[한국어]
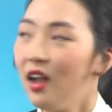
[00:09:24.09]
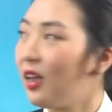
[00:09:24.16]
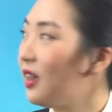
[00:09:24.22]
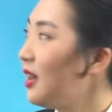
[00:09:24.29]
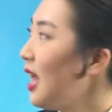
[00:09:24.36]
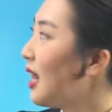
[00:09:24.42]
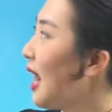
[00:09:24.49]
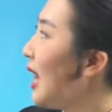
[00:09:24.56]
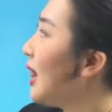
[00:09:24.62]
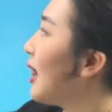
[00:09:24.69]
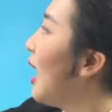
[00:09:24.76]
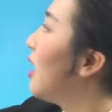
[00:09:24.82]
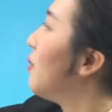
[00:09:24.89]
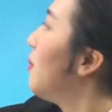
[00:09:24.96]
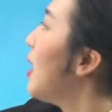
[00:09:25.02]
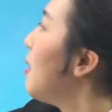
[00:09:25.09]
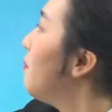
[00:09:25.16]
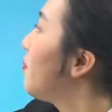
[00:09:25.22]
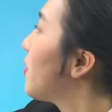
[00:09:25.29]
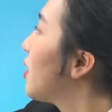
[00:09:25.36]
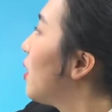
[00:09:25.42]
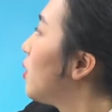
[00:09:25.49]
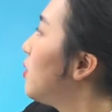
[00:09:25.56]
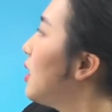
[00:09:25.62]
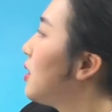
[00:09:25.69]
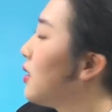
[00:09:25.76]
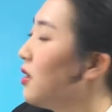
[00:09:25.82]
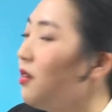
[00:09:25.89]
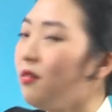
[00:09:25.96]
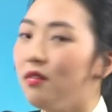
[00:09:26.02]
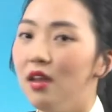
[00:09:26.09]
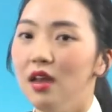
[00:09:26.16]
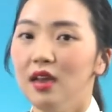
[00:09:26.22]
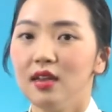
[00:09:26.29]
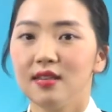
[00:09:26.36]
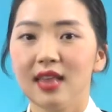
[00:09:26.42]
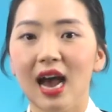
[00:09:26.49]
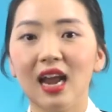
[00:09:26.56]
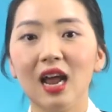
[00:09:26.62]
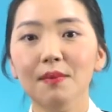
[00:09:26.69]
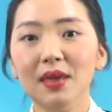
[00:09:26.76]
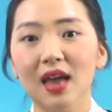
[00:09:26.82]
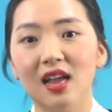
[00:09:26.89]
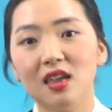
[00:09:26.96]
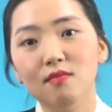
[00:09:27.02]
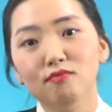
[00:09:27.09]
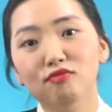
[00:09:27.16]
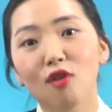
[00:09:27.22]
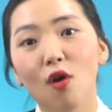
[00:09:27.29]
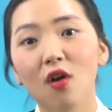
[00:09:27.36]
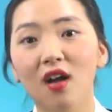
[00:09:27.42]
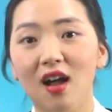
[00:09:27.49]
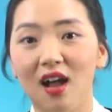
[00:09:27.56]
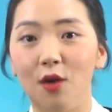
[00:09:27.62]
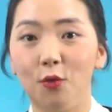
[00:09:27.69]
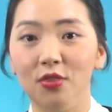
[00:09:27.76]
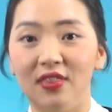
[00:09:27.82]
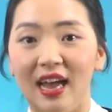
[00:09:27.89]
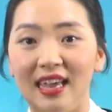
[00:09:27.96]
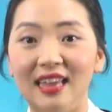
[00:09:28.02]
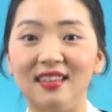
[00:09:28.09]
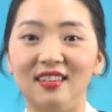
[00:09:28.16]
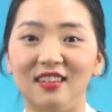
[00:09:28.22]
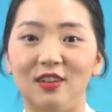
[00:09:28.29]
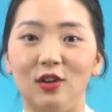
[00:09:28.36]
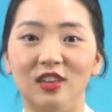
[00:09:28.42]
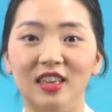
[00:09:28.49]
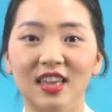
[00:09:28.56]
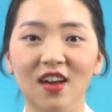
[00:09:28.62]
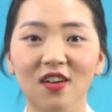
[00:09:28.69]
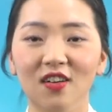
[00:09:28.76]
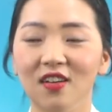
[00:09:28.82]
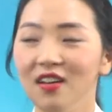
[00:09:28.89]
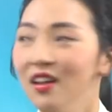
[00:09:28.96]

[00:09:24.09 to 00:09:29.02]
근데 get 다음에 어쨌든 사람이 아닌 무언가가 온다 이 뜻이거든요.